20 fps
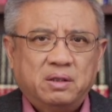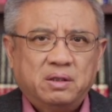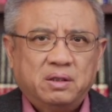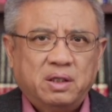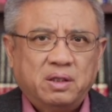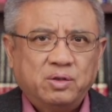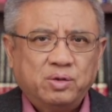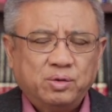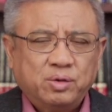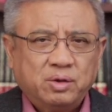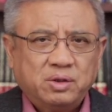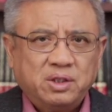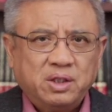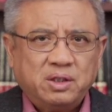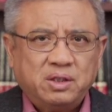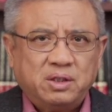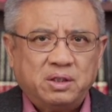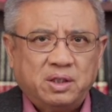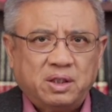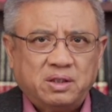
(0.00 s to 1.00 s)
也就是说这
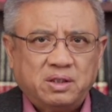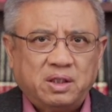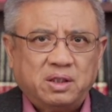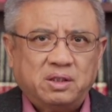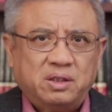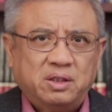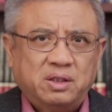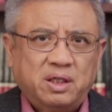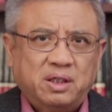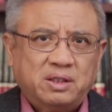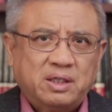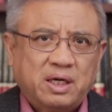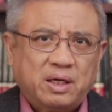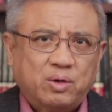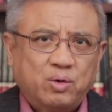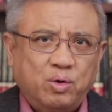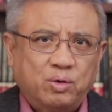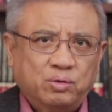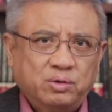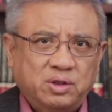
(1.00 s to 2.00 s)
次呢证实呢，在
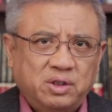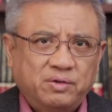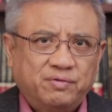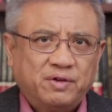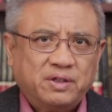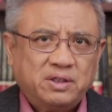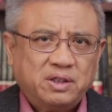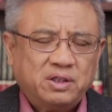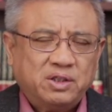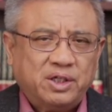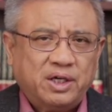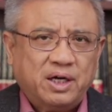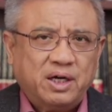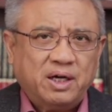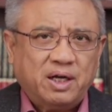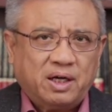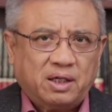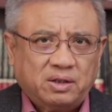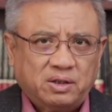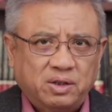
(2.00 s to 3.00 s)
恐袭发生前
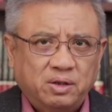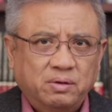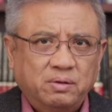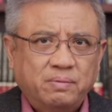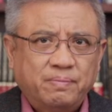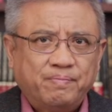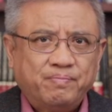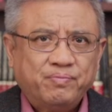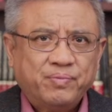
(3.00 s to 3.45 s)
2周。